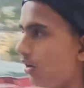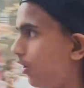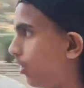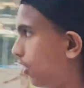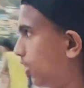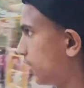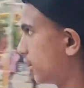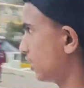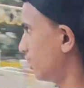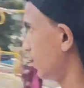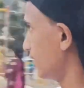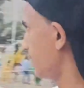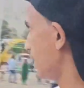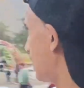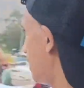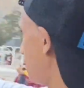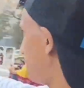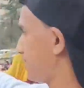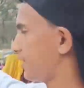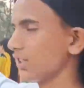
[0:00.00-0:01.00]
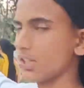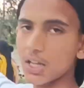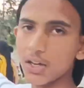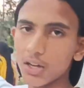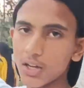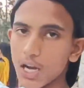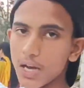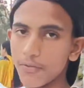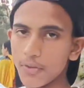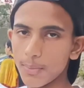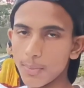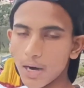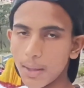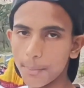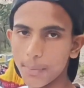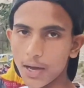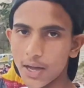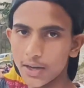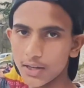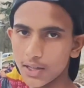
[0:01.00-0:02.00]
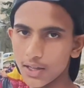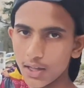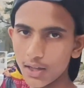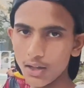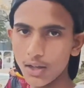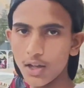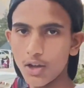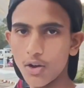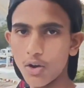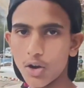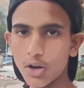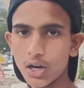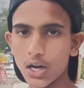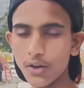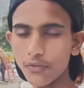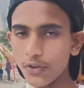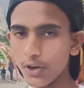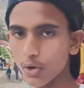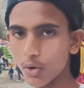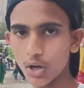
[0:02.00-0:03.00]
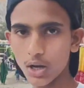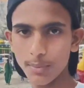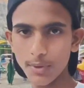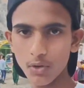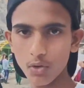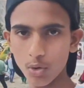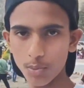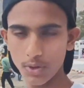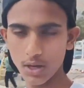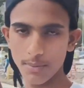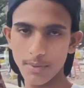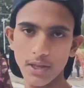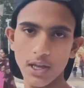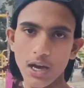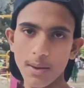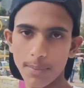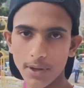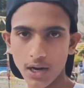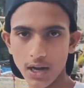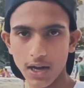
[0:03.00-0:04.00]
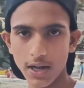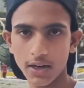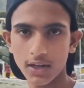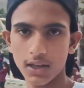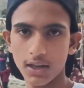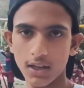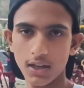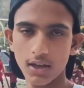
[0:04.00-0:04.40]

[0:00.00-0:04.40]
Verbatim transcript: और यहाँ पीछे तक काफ़ी बड़ा पार्क है और काफ़ी लोग अभी घूमने भी यहाँ पर आ रखे